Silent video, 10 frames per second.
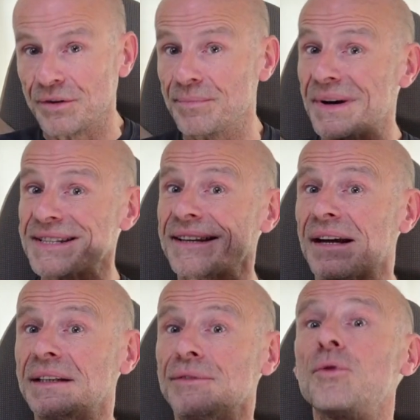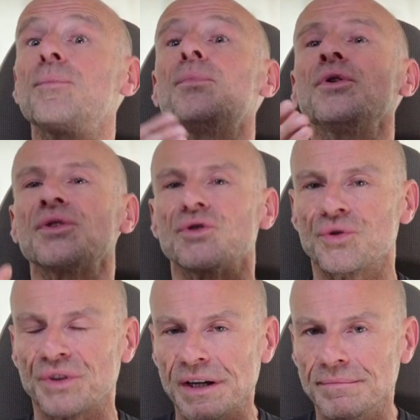de ne pas être à niveau peut
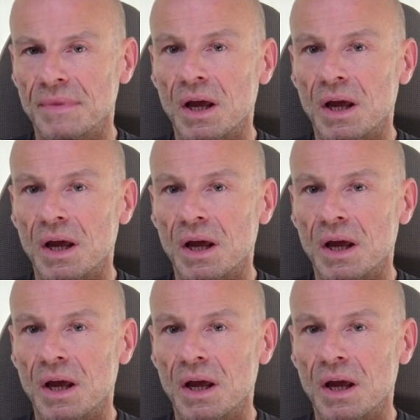engendrer,